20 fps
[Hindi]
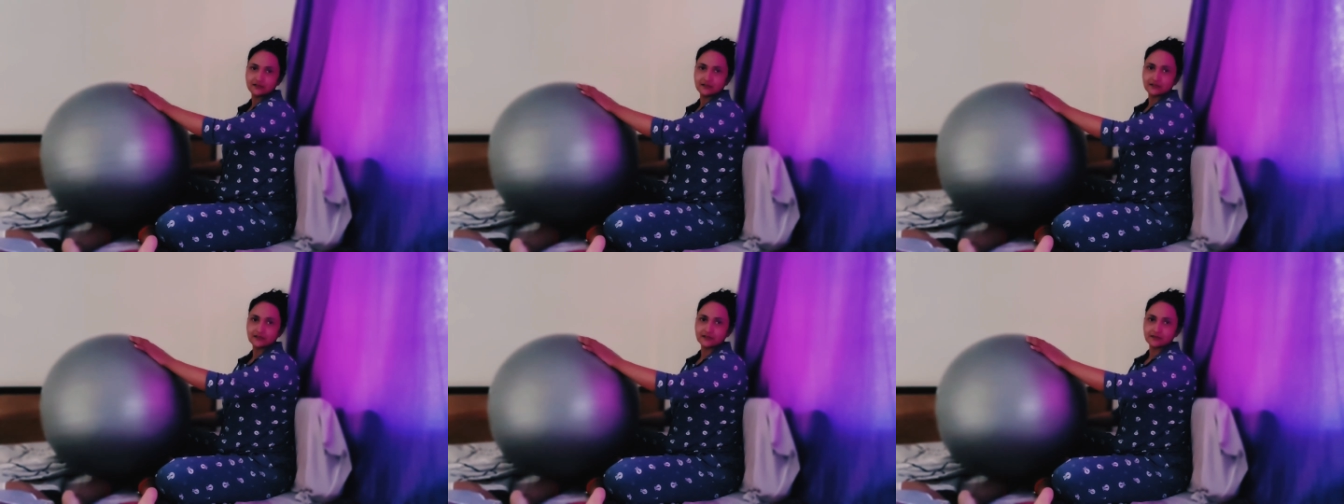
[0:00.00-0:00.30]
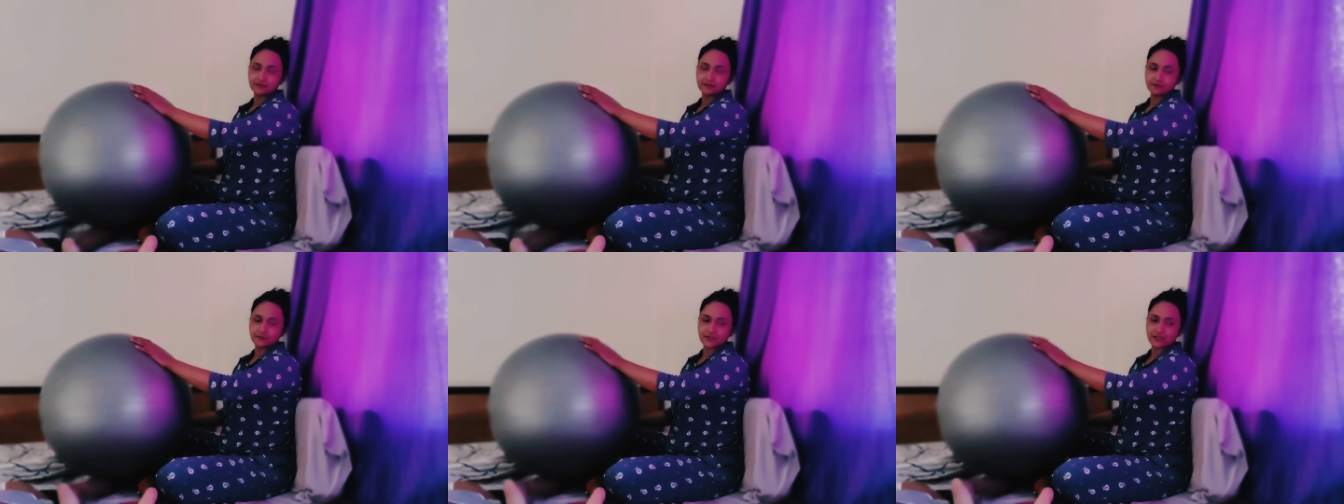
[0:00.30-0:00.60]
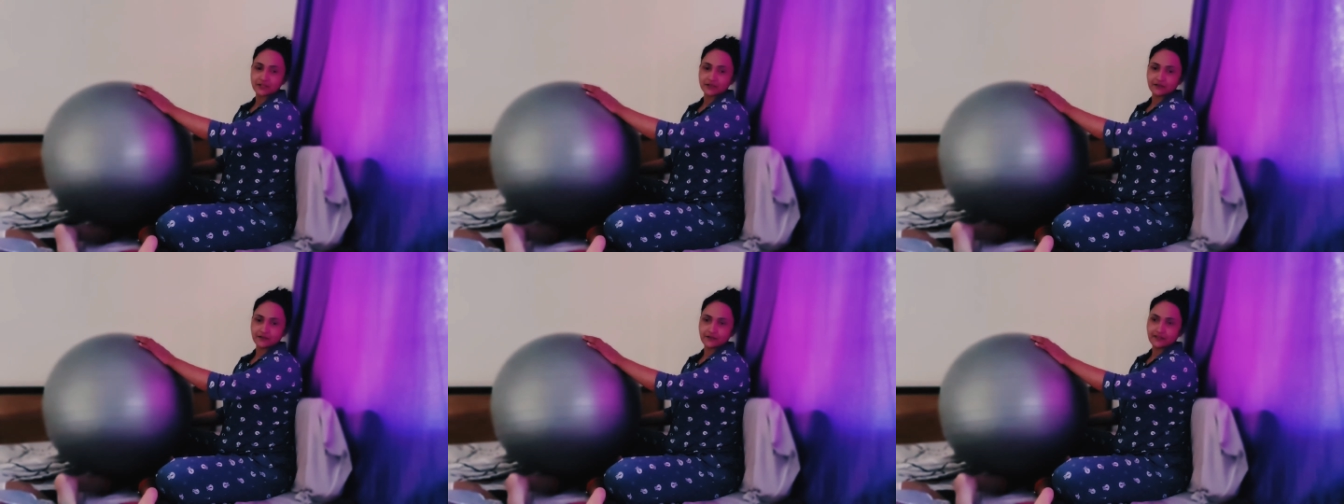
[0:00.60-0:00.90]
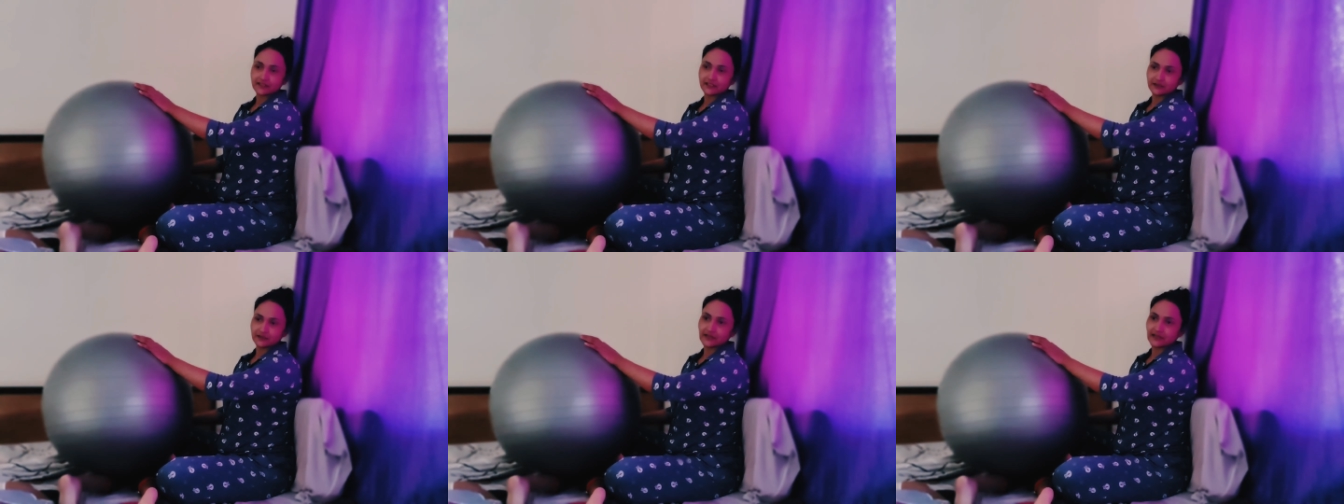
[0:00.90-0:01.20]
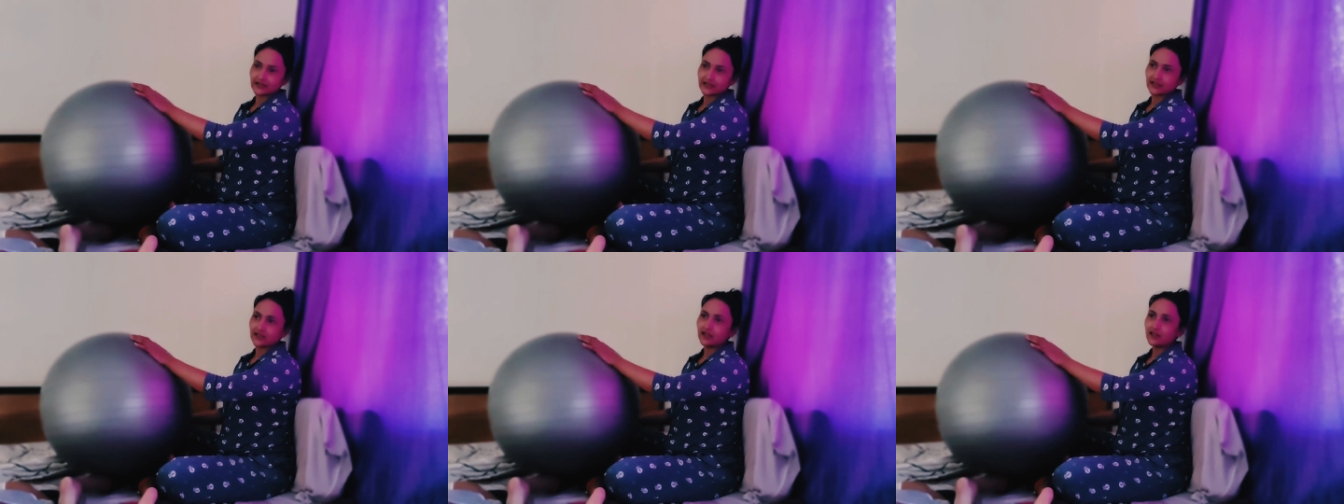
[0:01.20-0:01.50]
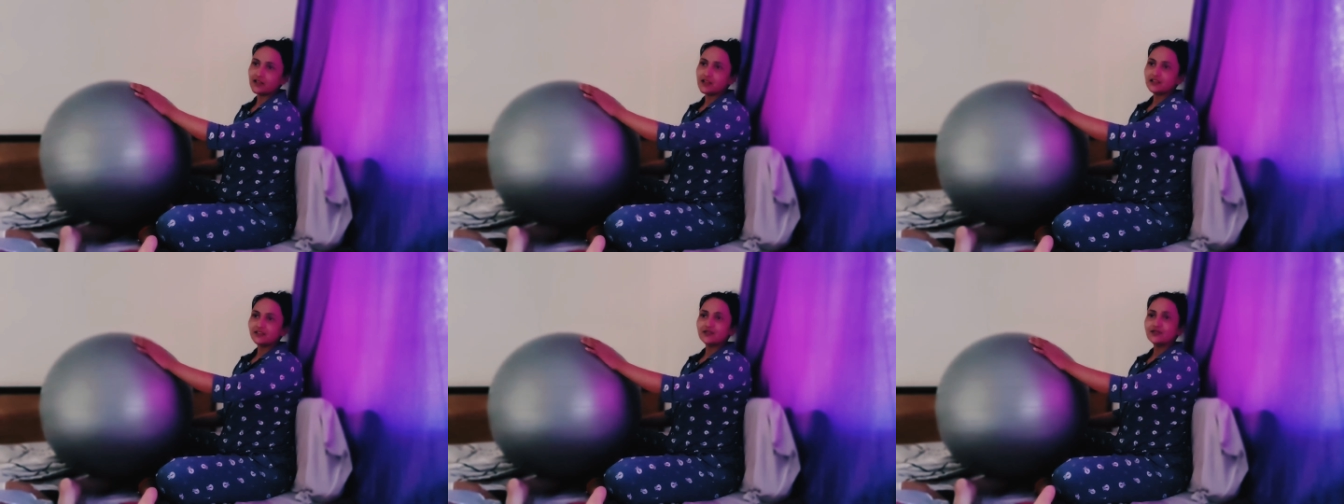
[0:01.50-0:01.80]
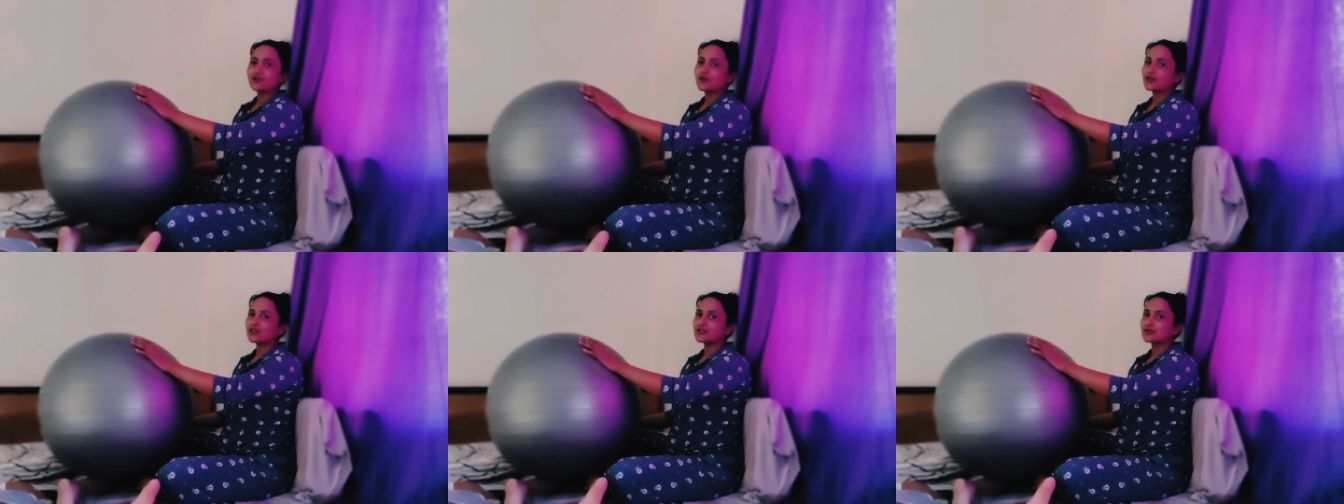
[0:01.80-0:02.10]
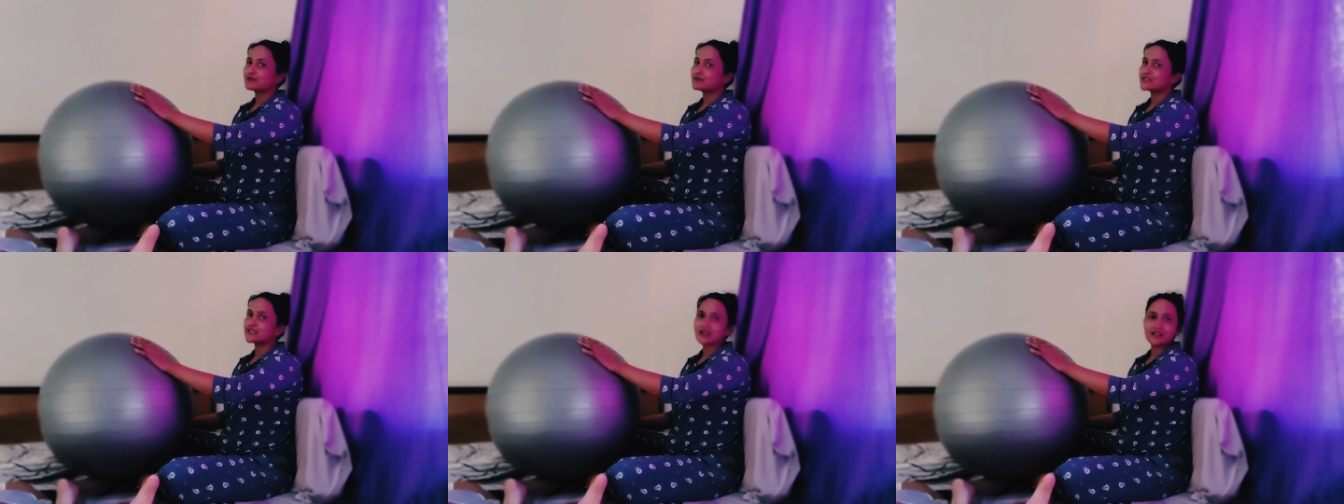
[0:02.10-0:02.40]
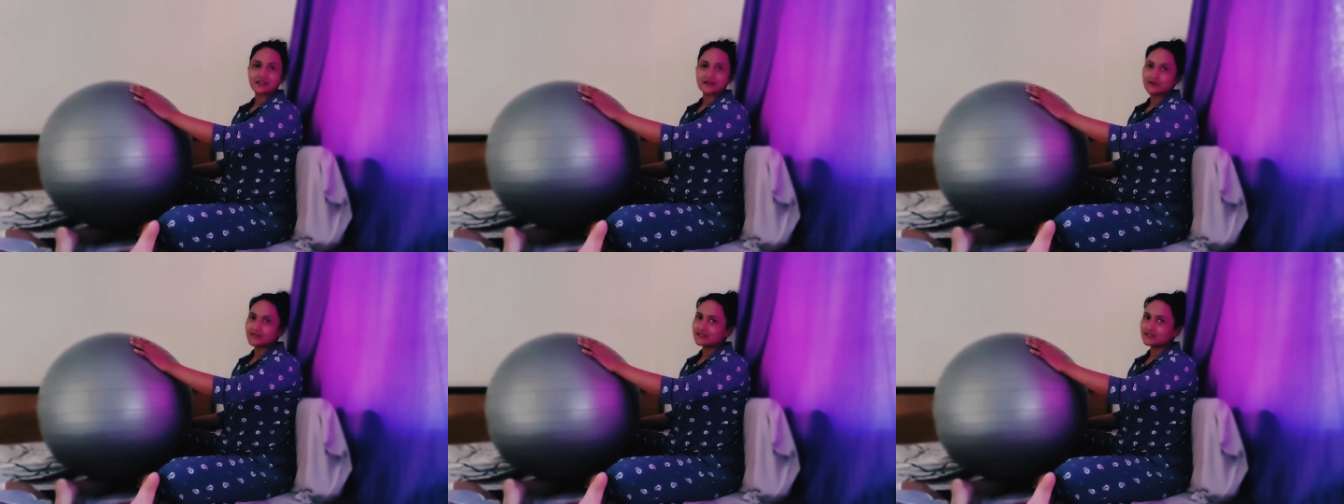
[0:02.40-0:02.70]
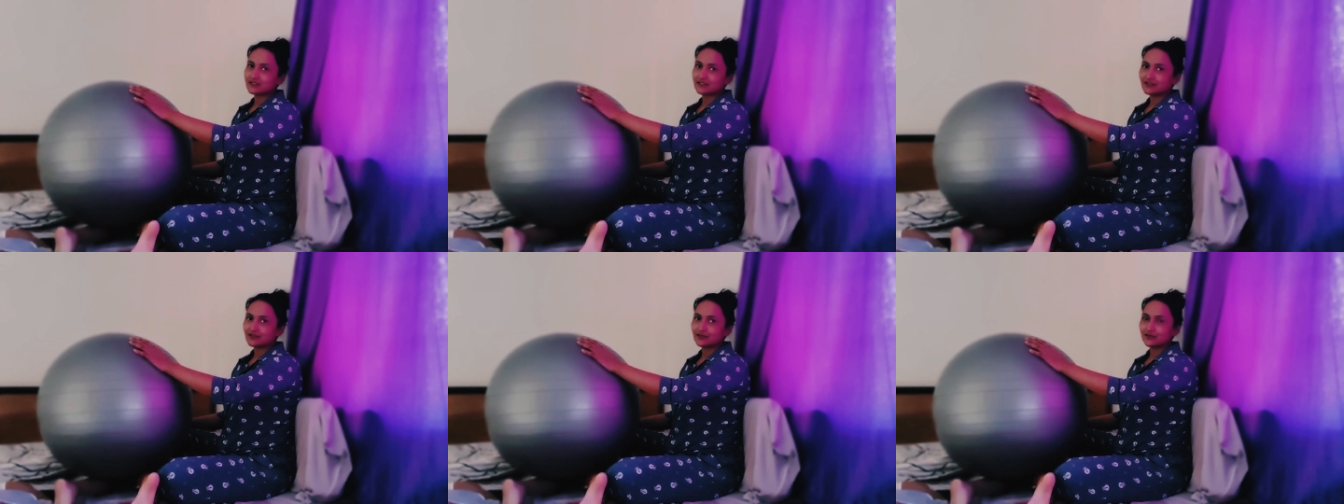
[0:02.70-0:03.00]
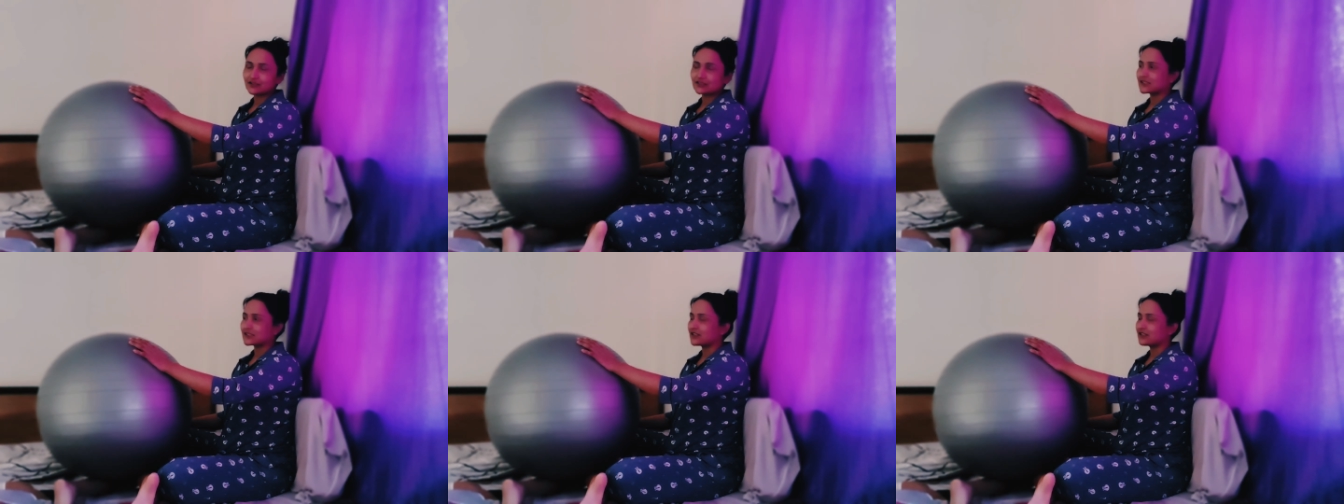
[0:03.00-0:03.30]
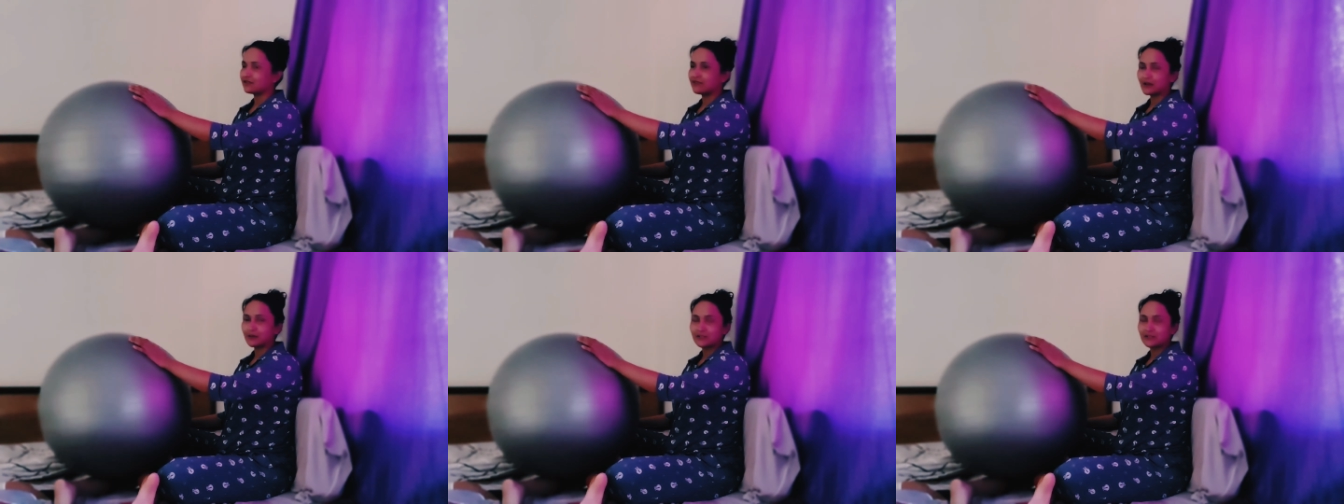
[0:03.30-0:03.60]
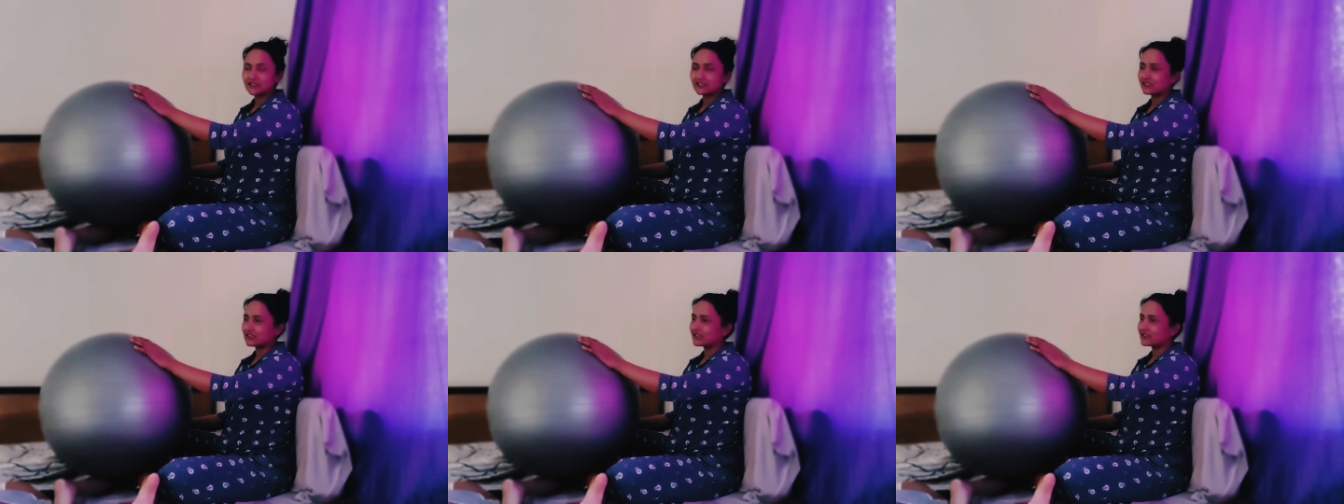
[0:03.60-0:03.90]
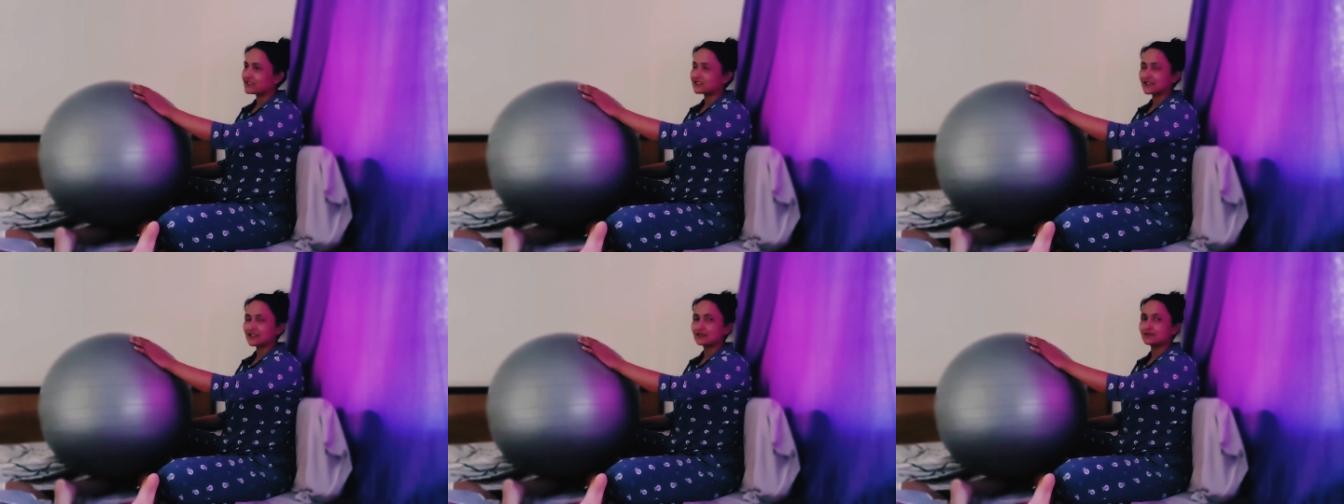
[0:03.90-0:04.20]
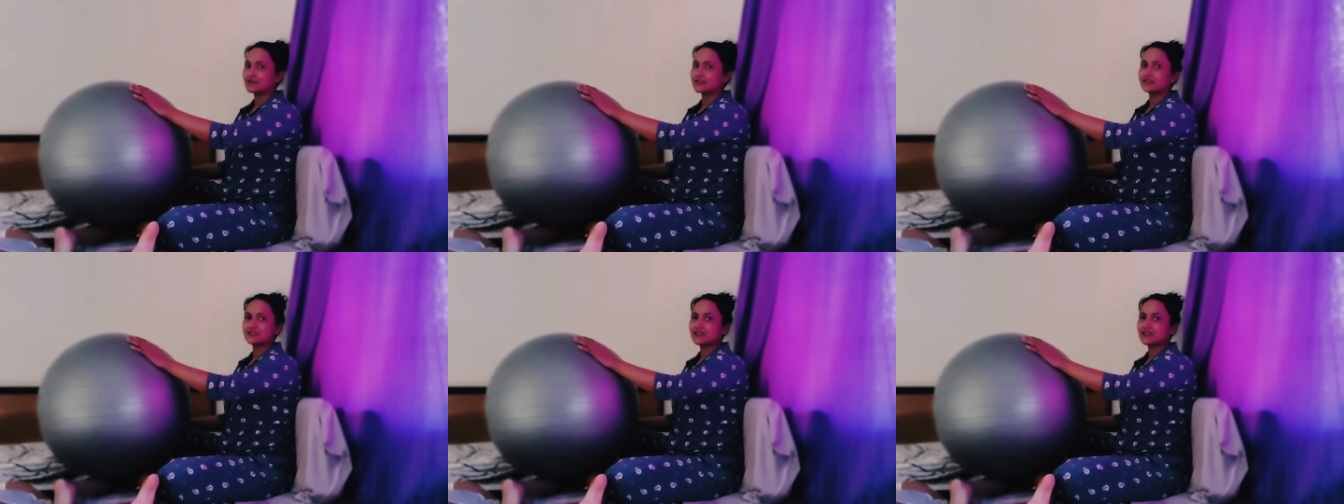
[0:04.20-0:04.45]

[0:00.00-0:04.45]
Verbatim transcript: इफेक्टिव हाँ, रहेगा क्योंकि ऑटिज्म में सारे बच्चे अलग होते हैं सारी फैमिली अलग है सारी